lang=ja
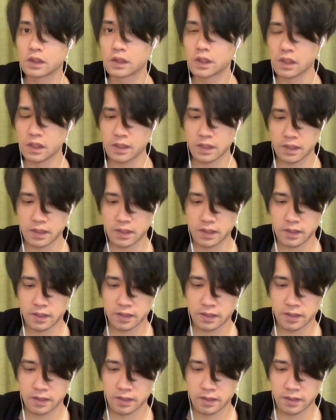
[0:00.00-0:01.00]

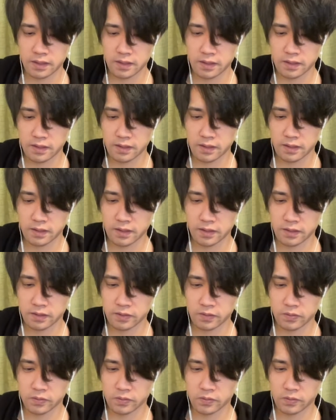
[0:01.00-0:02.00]

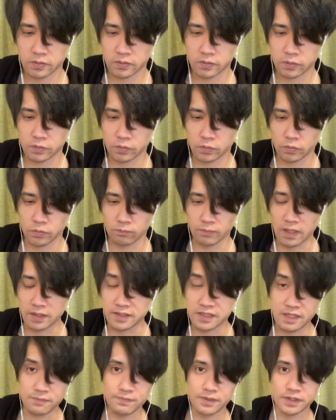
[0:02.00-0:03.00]
えーっと、あ、
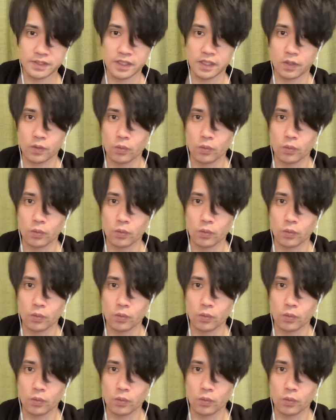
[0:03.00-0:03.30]
ティアミアテナ。